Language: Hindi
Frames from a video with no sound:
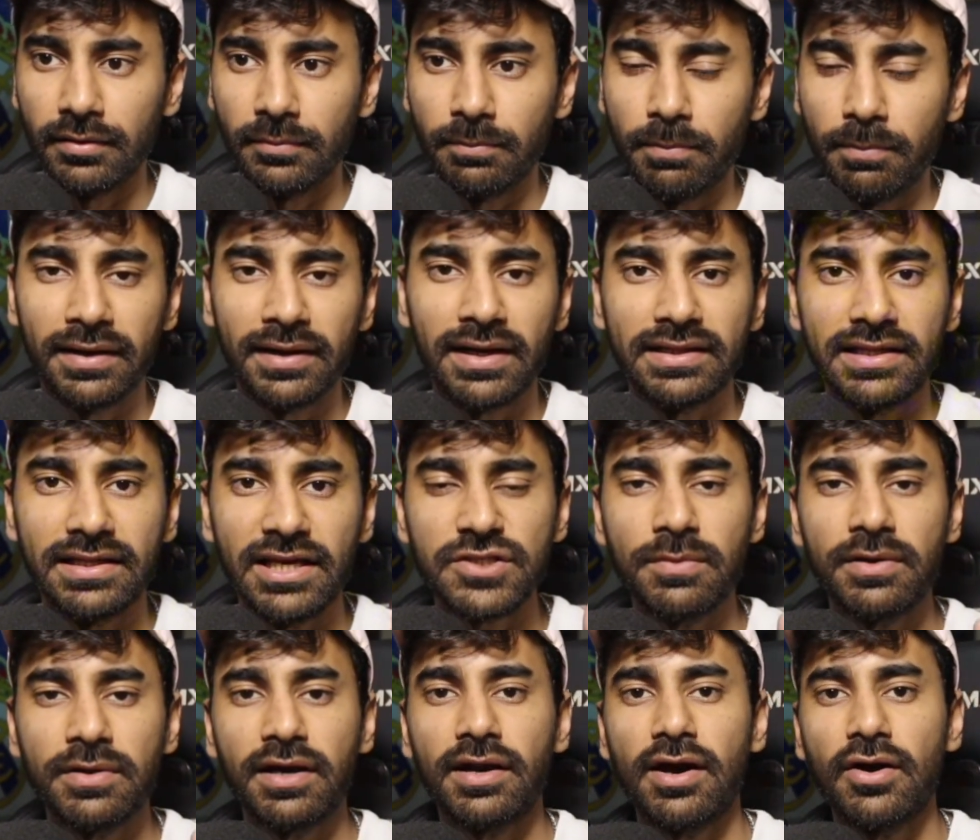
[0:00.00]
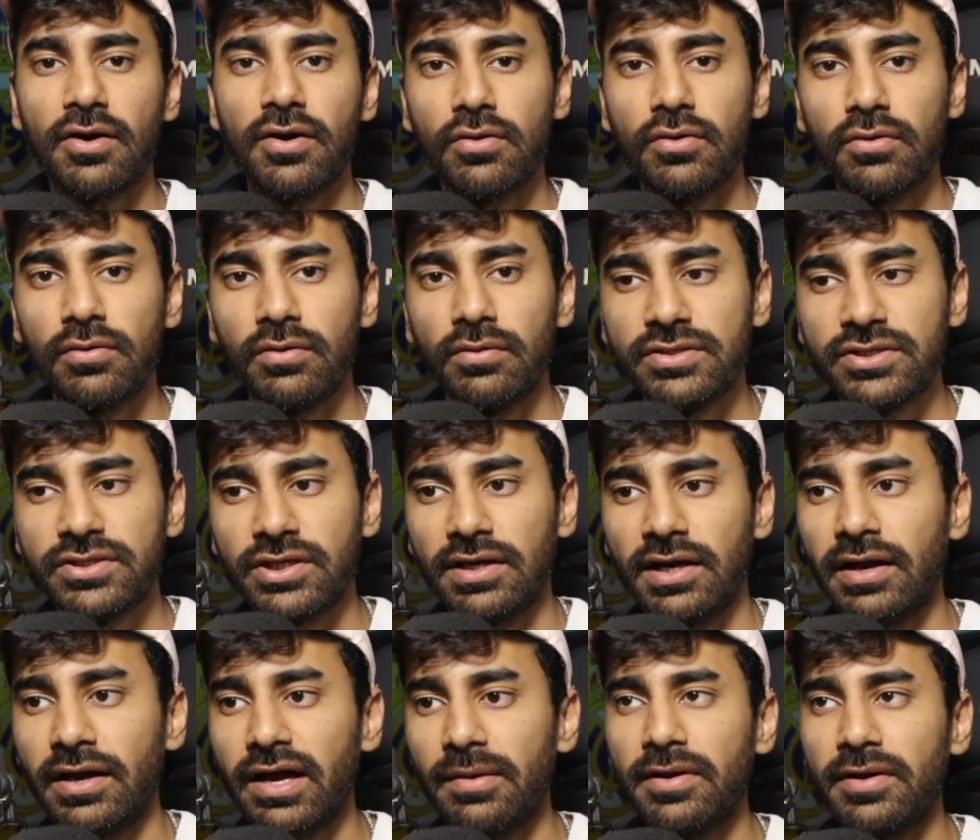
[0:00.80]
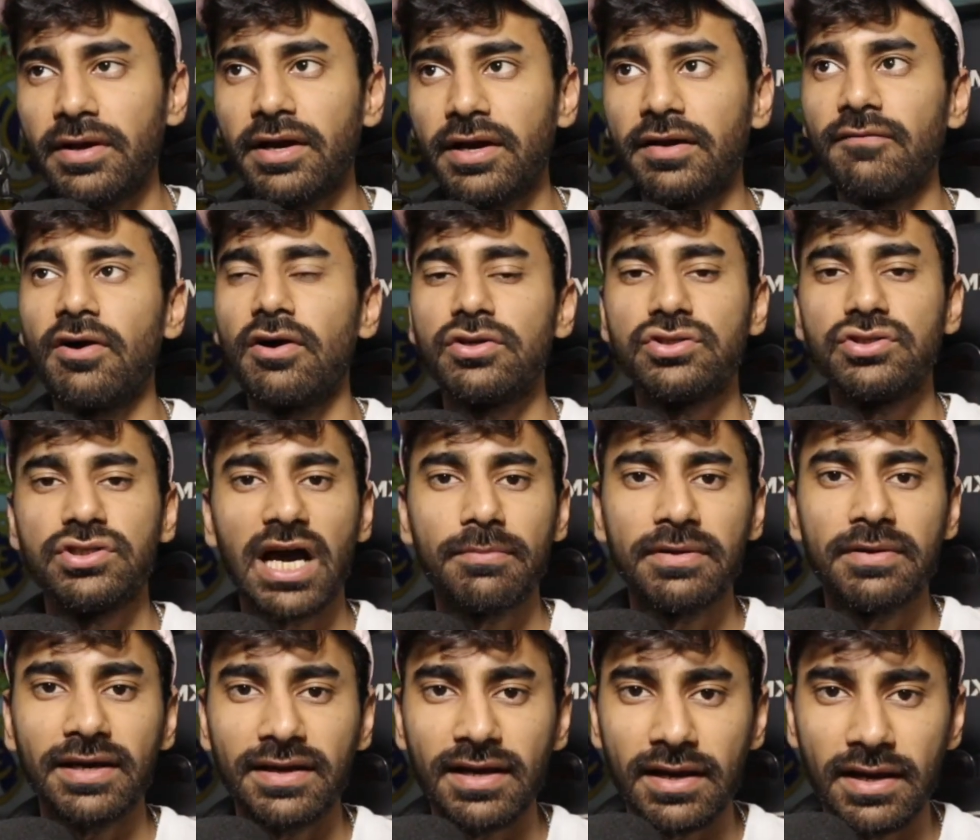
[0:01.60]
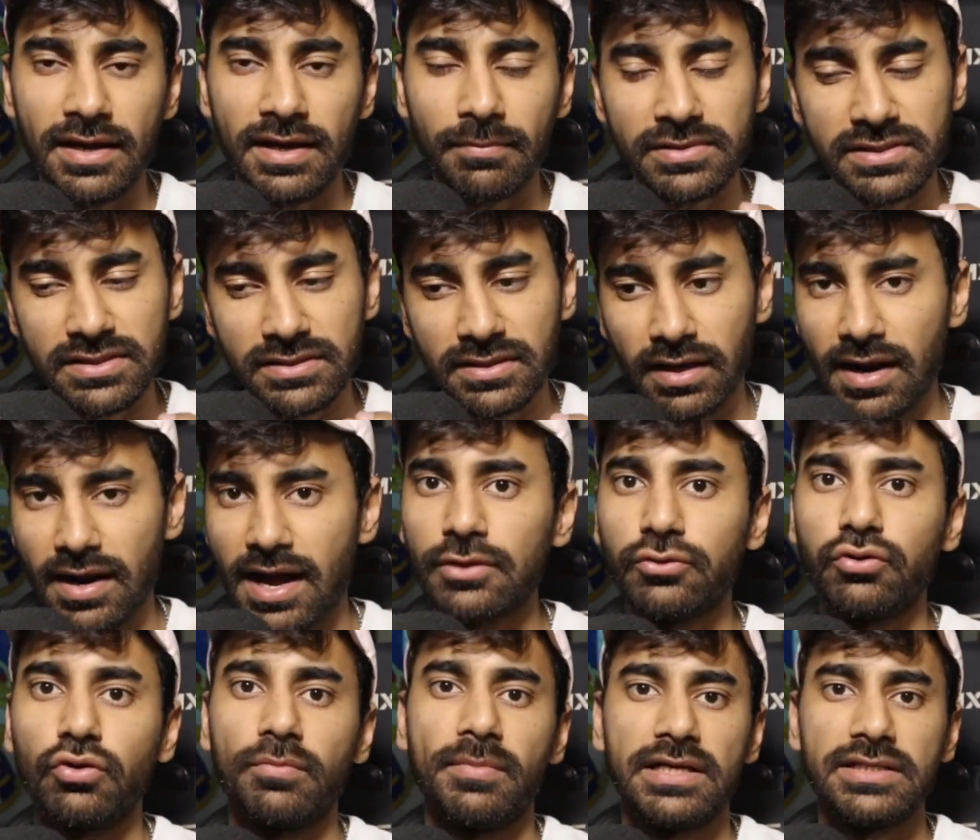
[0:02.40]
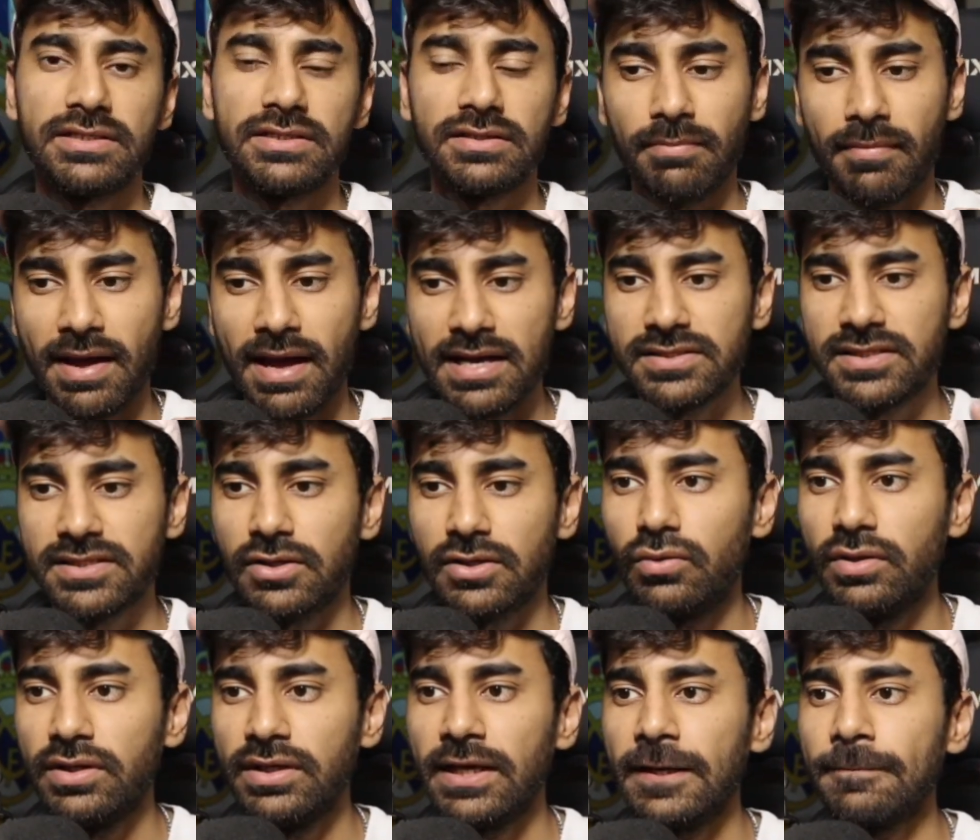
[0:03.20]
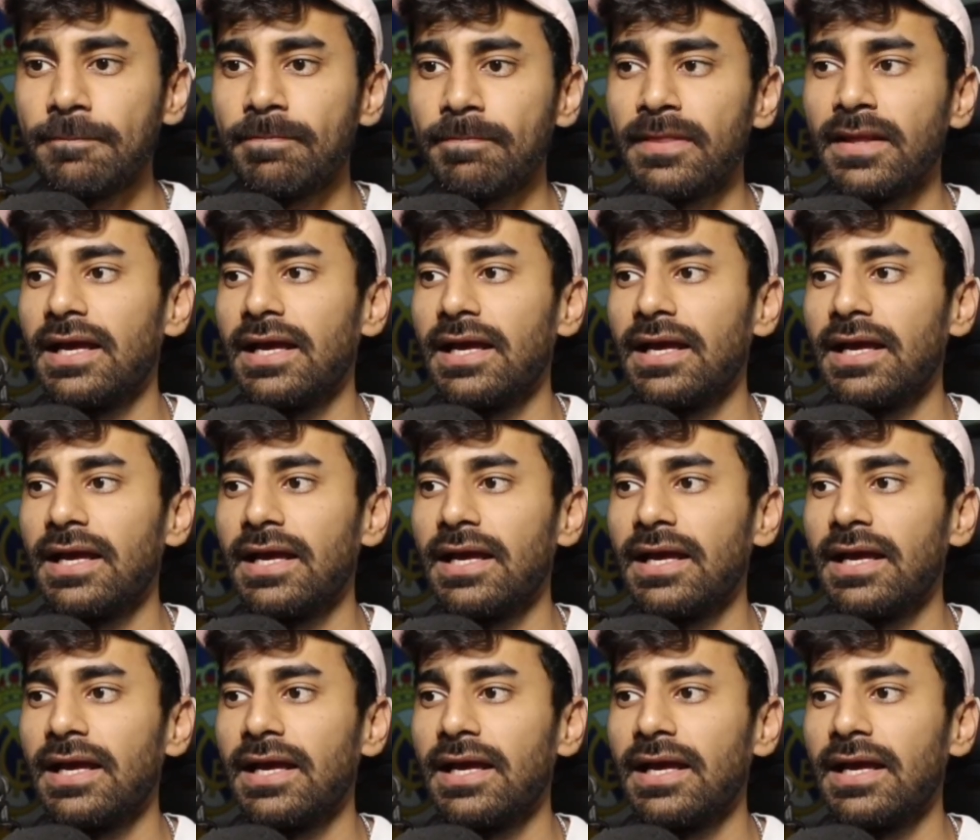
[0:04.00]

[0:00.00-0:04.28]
बांग्लादेश में कराओ श्रीलंका में करवाओ जहाँ भी कराना है बस करा दो मैच मैच ज़रूरी है